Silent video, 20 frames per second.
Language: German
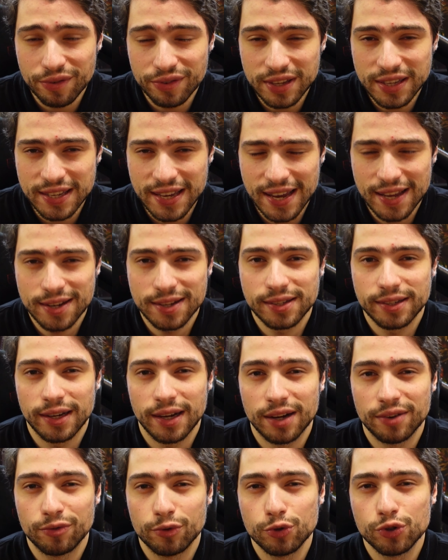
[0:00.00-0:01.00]
wie jedes
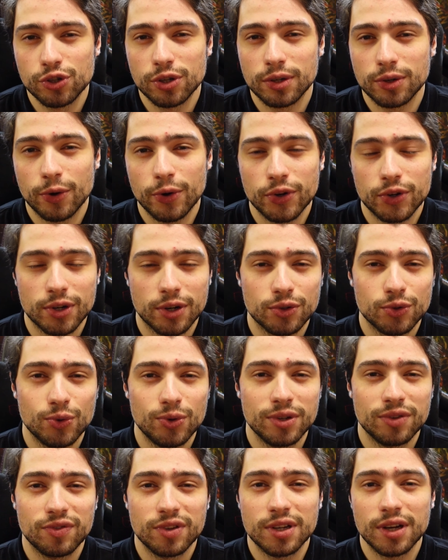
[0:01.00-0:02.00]
Jahr wünsche ich euch
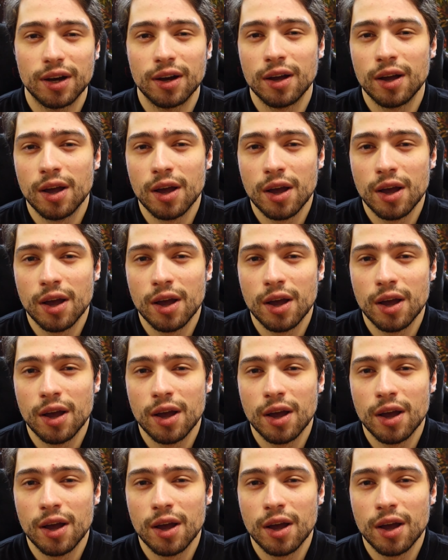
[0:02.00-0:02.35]
natürlich wieder